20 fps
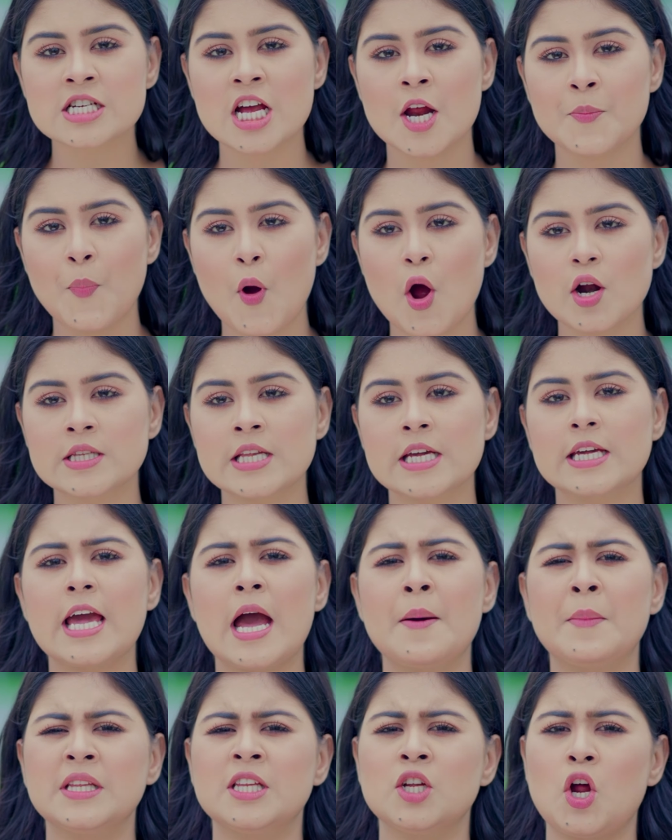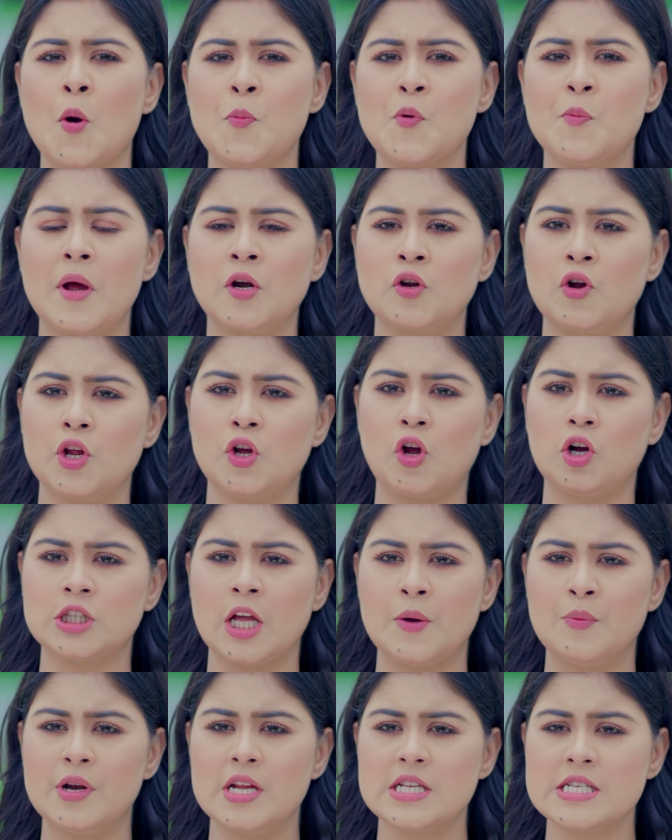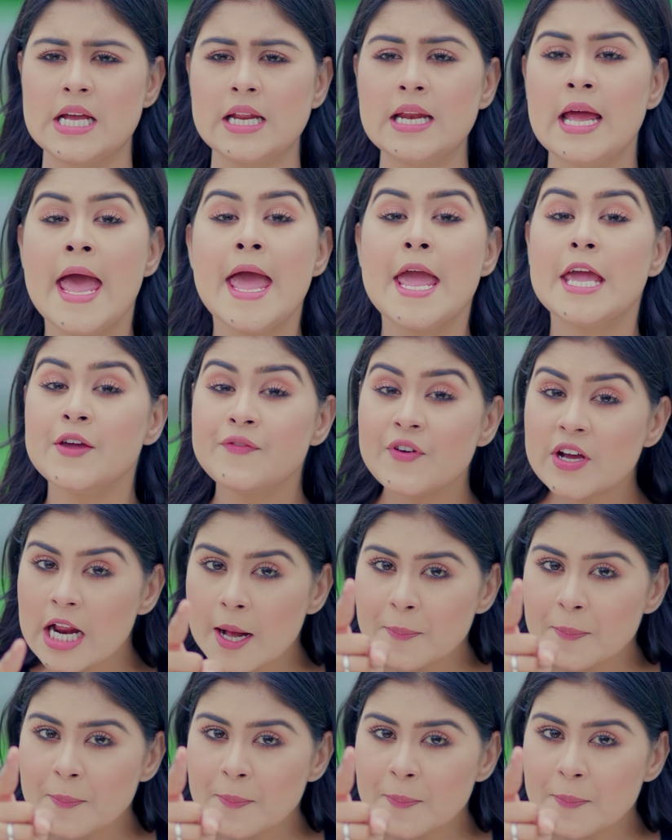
আসার পর থেকে আমাদের অপমান করে কথা বলেছেন ইভেন